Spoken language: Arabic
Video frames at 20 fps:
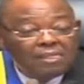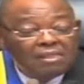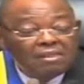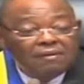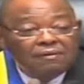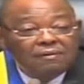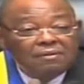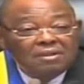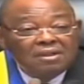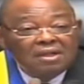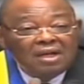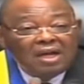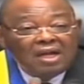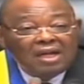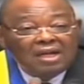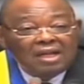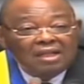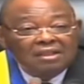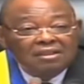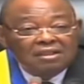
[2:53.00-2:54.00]
الدورة
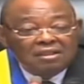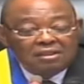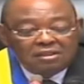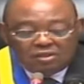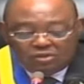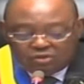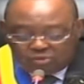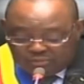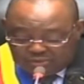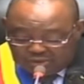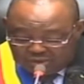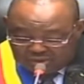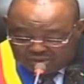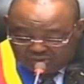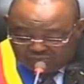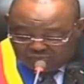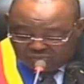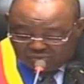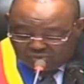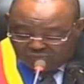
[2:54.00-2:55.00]
الثانية
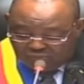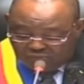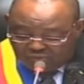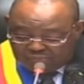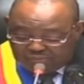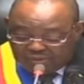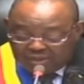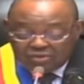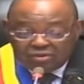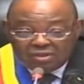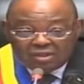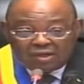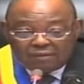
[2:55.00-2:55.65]
العادية ستصادق